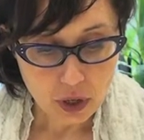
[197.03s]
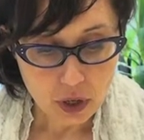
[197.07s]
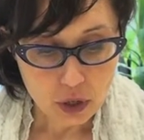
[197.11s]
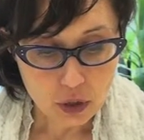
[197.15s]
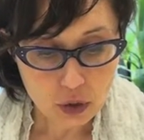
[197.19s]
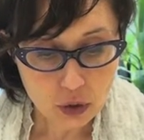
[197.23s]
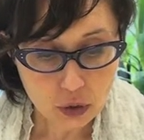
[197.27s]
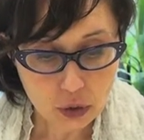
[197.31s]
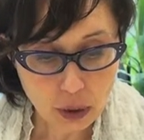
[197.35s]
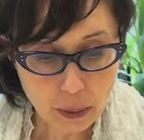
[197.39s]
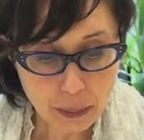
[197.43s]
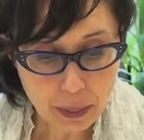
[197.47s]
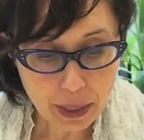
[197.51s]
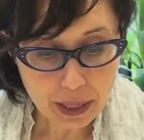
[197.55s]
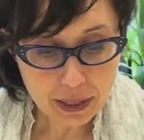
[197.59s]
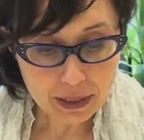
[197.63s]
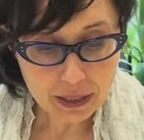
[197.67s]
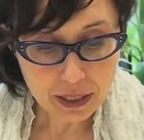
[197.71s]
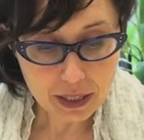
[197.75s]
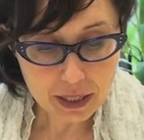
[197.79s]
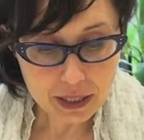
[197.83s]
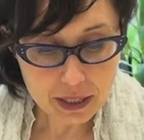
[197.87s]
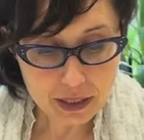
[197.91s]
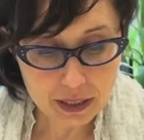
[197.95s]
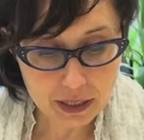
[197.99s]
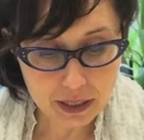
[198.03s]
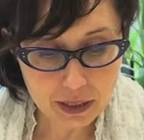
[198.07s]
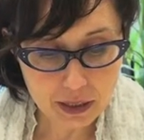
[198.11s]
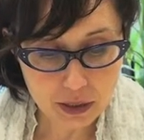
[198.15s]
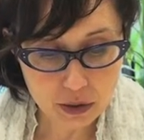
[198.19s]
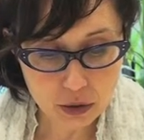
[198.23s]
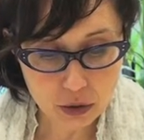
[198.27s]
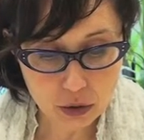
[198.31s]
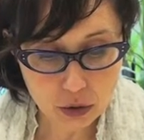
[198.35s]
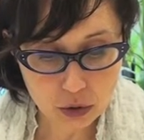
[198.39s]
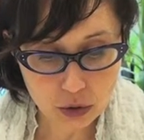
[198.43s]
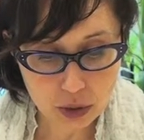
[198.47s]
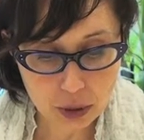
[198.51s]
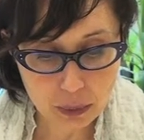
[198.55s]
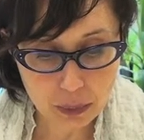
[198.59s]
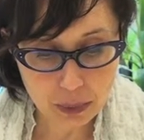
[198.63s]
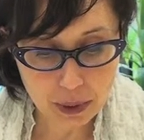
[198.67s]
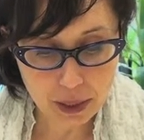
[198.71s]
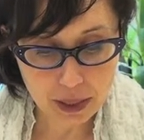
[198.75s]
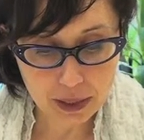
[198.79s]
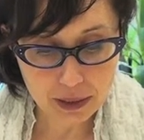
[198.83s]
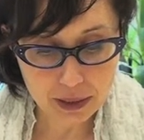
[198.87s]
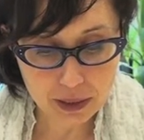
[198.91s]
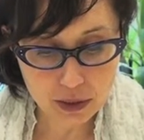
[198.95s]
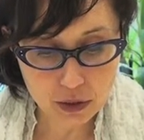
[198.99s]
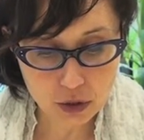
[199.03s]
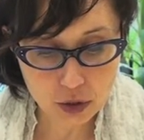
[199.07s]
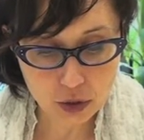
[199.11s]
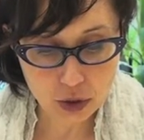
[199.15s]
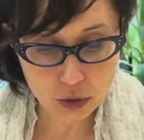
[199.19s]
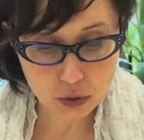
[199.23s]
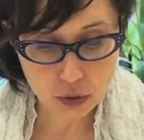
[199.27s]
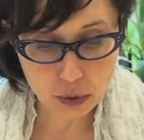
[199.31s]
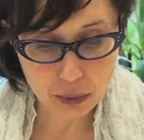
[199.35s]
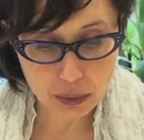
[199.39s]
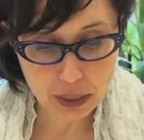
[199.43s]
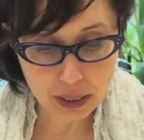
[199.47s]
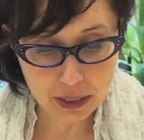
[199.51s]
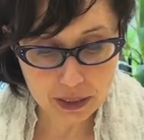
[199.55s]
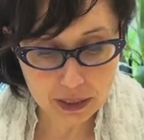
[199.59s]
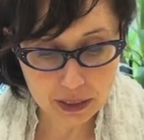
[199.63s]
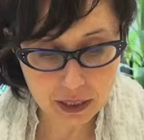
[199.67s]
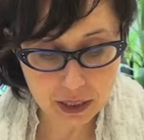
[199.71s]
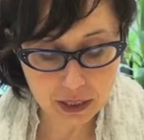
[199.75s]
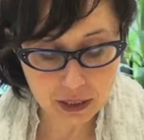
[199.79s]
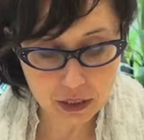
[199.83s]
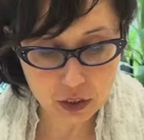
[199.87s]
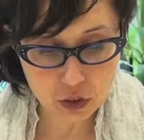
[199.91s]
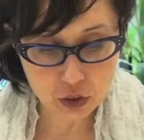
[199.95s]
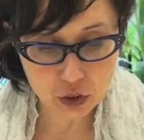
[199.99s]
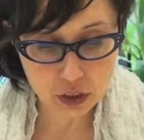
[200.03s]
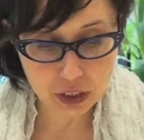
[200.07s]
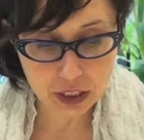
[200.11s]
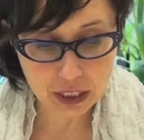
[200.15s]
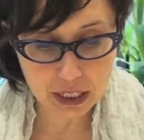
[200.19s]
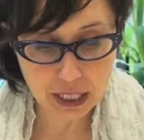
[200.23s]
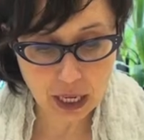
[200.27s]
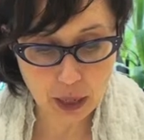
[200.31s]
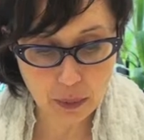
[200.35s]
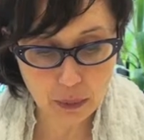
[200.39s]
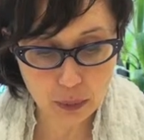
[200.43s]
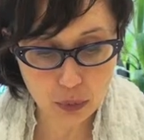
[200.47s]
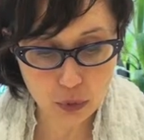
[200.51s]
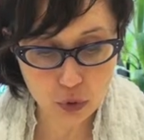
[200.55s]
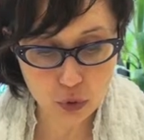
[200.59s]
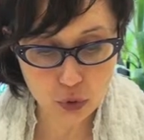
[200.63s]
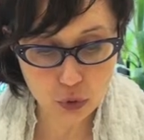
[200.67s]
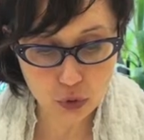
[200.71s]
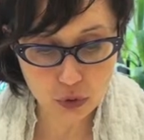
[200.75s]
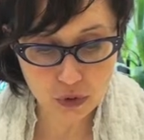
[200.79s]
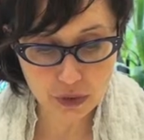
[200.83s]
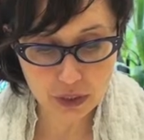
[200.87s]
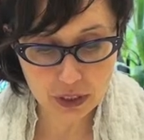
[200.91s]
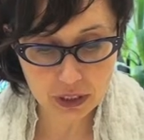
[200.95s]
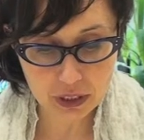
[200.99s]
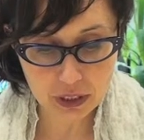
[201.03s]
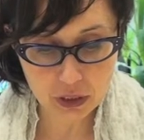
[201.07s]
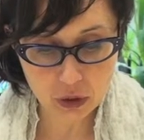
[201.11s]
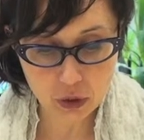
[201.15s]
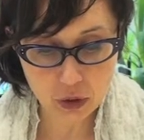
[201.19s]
sono aperte le iscrizioni per l'edizione 2013 di Campo Giovani,